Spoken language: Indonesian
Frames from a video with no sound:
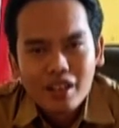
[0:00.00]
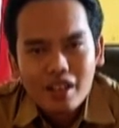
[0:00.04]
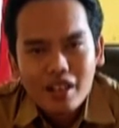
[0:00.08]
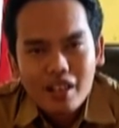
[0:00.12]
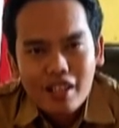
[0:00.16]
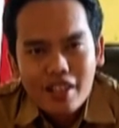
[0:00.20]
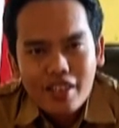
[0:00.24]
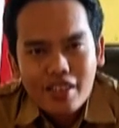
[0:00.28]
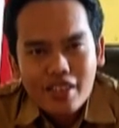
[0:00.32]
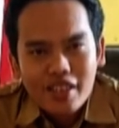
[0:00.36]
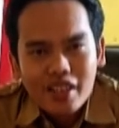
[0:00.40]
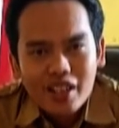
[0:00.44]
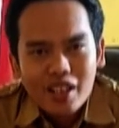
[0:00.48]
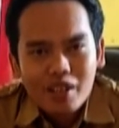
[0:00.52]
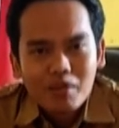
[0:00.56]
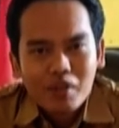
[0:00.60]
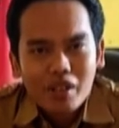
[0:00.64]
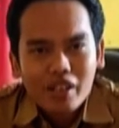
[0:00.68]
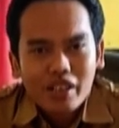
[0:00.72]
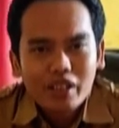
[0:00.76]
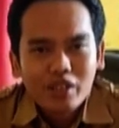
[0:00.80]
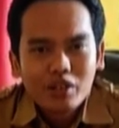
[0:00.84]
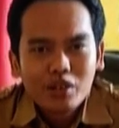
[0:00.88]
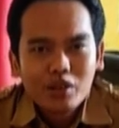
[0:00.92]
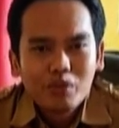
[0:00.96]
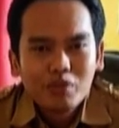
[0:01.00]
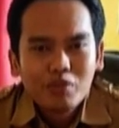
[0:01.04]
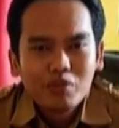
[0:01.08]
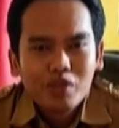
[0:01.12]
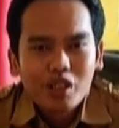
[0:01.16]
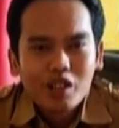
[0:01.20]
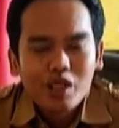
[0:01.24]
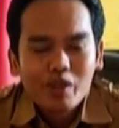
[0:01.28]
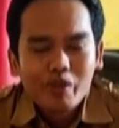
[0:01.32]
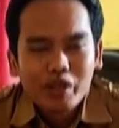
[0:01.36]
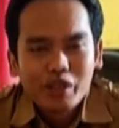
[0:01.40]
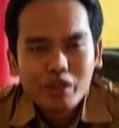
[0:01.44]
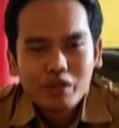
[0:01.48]
Assalamualaikum
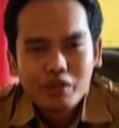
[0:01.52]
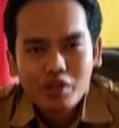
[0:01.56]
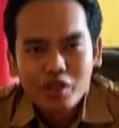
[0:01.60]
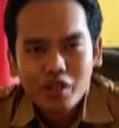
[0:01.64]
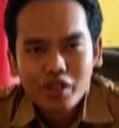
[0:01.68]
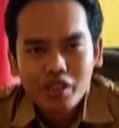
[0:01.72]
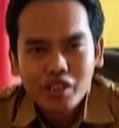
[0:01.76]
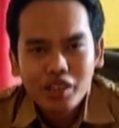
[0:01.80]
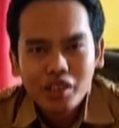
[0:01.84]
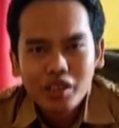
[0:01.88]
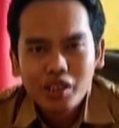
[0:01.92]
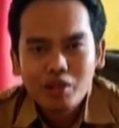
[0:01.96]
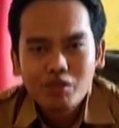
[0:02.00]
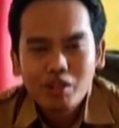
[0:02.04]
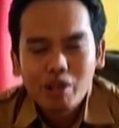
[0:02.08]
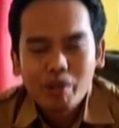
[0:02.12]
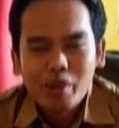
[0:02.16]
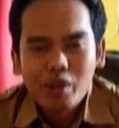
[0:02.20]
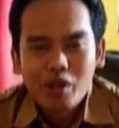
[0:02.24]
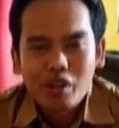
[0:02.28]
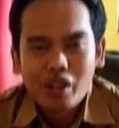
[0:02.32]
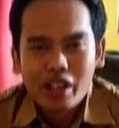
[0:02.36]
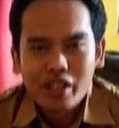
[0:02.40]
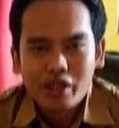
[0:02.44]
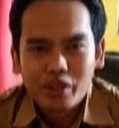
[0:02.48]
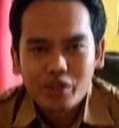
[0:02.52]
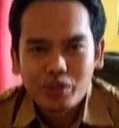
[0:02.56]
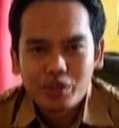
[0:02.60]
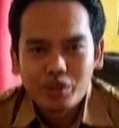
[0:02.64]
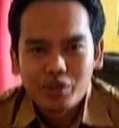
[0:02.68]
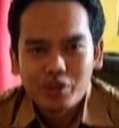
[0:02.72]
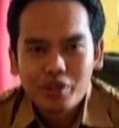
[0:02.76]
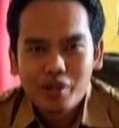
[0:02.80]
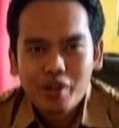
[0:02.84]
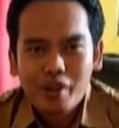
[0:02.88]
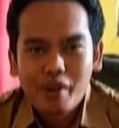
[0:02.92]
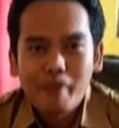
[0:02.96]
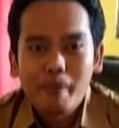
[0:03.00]
warahmatullahi wabarakatuh.
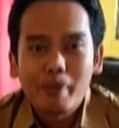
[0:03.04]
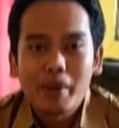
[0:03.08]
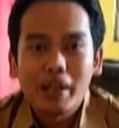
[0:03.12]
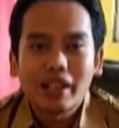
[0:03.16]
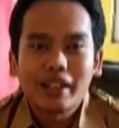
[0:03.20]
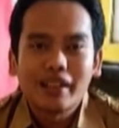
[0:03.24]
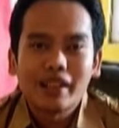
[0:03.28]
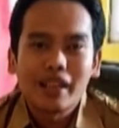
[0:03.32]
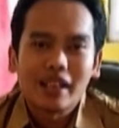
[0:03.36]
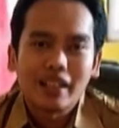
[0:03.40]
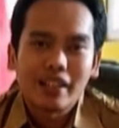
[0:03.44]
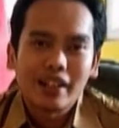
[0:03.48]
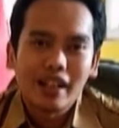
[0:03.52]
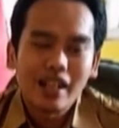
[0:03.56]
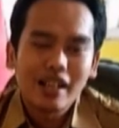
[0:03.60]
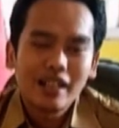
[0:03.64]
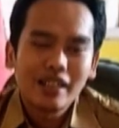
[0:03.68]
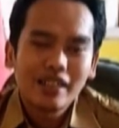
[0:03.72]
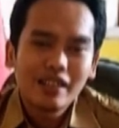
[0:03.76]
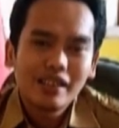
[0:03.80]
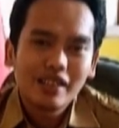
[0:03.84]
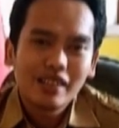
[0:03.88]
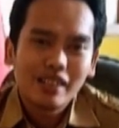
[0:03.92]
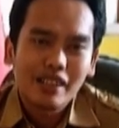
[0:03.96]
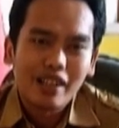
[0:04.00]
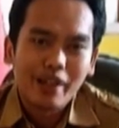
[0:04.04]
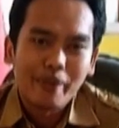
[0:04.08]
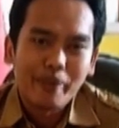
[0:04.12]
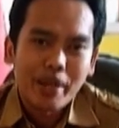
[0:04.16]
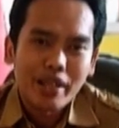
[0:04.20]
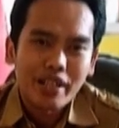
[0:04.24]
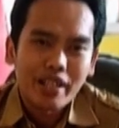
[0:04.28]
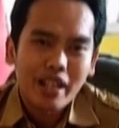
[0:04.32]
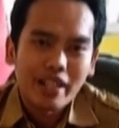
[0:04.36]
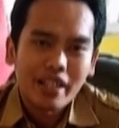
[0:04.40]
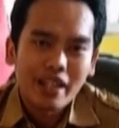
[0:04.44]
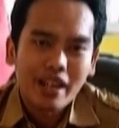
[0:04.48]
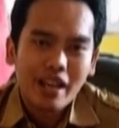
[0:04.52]
Perkenalkan, nama
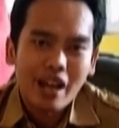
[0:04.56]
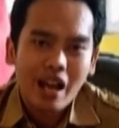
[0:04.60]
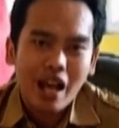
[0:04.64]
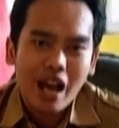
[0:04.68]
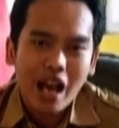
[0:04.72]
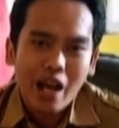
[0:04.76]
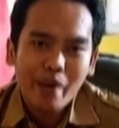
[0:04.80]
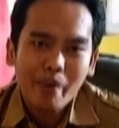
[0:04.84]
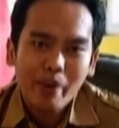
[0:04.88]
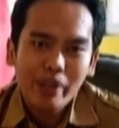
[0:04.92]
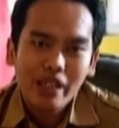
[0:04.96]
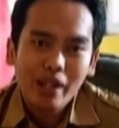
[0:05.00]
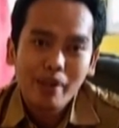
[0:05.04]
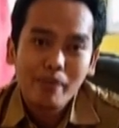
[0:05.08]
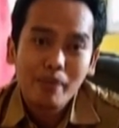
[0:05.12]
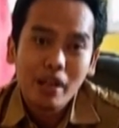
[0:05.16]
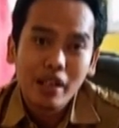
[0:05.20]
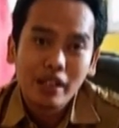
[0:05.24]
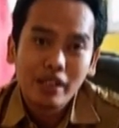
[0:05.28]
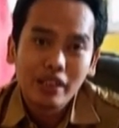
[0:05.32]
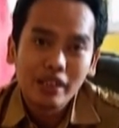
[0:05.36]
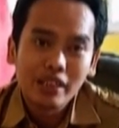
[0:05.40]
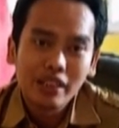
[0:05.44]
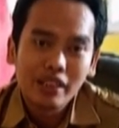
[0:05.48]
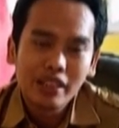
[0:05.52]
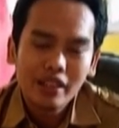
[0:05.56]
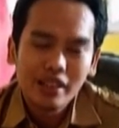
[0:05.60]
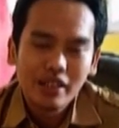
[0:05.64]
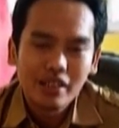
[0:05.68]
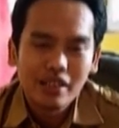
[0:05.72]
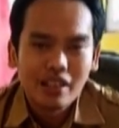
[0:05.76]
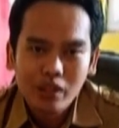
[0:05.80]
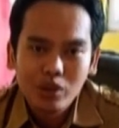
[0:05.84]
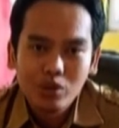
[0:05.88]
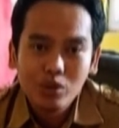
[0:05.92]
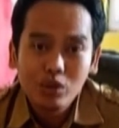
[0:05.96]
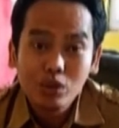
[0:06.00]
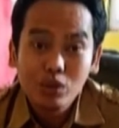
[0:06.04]
saya Ahmad Hambali,
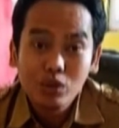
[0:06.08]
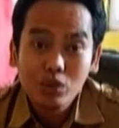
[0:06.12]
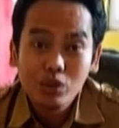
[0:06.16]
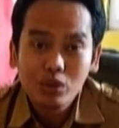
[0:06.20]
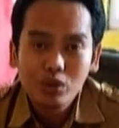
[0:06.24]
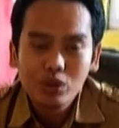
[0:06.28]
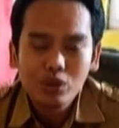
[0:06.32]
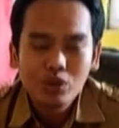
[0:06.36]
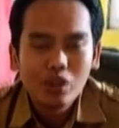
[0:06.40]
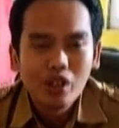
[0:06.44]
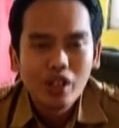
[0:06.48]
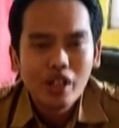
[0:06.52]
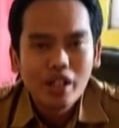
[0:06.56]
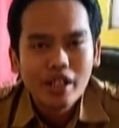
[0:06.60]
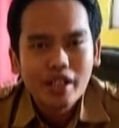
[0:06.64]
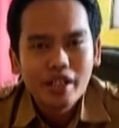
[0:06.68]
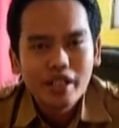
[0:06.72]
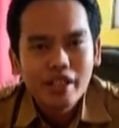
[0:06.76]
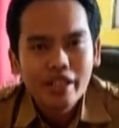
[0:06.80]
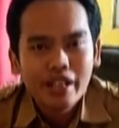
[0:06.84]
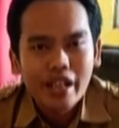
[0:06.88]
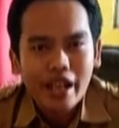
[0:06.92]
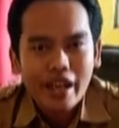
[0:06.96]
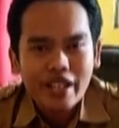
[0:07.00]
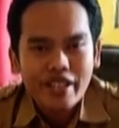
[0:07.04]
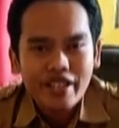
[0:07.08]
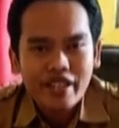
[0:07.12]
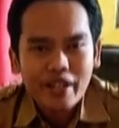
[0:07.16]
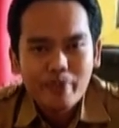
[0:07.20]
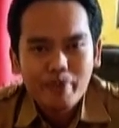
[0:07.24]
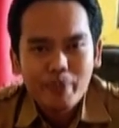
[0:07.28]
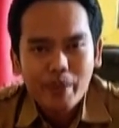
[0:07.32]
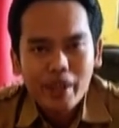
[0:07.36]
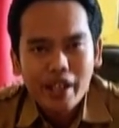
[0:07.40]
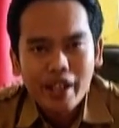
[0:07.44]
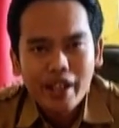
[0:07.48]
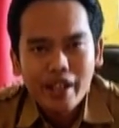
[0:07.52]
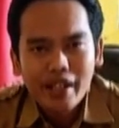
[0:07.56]
guru di
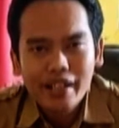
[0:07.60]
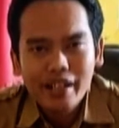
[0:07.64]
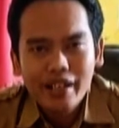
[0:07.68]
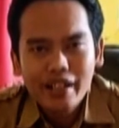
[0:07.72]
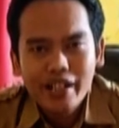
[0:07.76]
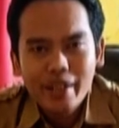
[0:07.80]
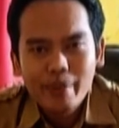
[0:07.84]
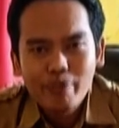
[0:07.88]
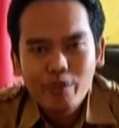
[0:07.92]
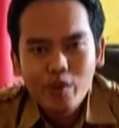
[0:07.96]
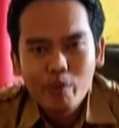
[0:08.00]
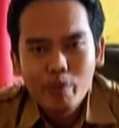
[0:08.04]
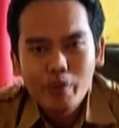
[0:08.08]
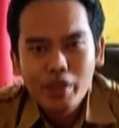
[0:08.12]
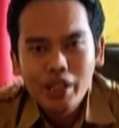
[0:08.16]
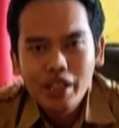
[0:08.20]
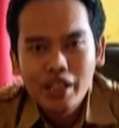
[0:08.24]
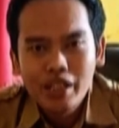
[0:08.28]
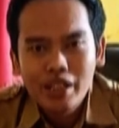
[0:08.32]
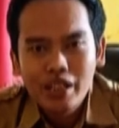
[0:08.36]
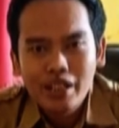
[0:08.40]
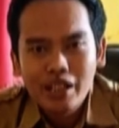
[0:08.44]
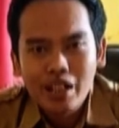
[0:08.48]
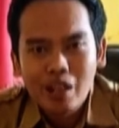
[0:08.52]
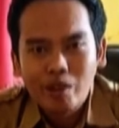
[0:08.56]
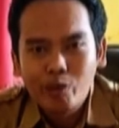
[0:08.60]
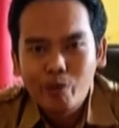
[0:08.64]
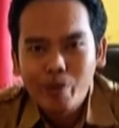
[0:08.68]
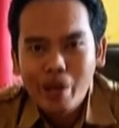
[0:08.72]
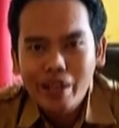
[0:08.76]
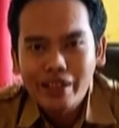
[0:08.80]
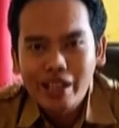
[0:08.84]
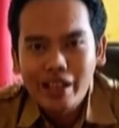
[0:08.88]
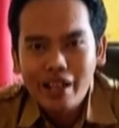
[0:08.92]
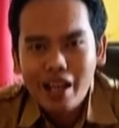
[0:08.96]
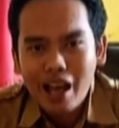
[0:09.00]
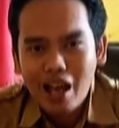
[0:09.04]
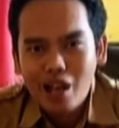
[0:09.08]
SMP Negeri Pumi,
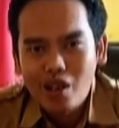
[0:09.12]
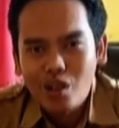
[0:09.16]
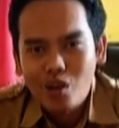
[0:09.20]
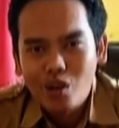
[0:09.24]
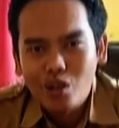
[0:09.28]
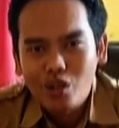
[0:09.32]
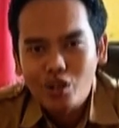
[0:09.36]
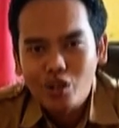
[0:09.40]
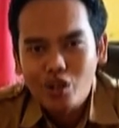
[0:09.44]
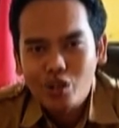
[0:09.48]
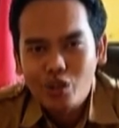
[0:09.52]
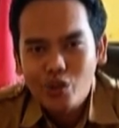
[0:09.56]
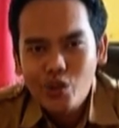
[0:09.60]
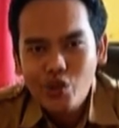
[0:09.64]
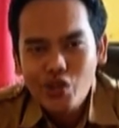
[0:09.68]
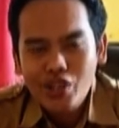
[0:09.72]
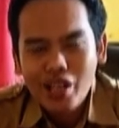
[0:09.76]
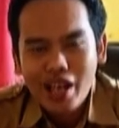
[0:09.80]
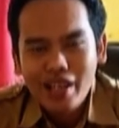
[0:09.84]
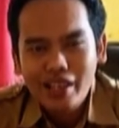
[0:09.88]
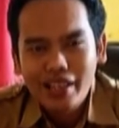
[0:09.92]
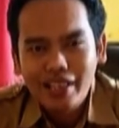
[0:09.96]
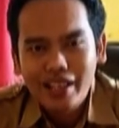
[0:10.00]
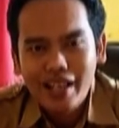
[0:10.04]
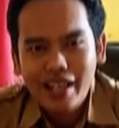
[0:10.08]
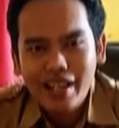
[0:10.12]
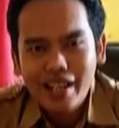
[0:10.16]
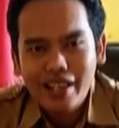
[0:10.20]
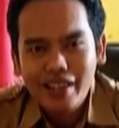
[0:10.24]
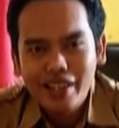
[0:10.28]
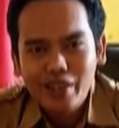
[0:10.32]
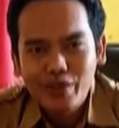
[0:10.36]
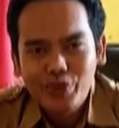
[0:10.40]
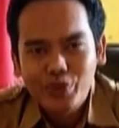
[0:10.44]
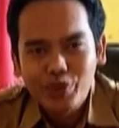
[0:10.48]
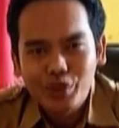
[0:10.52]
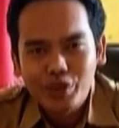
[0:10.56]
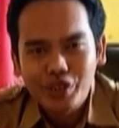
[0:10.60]
Kabupaten Alor, Nusa Tenggara
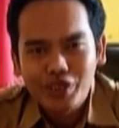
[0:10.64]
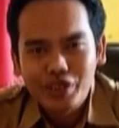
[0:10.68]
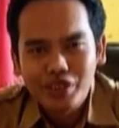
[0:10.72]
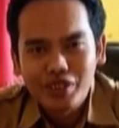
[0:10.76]
Timur.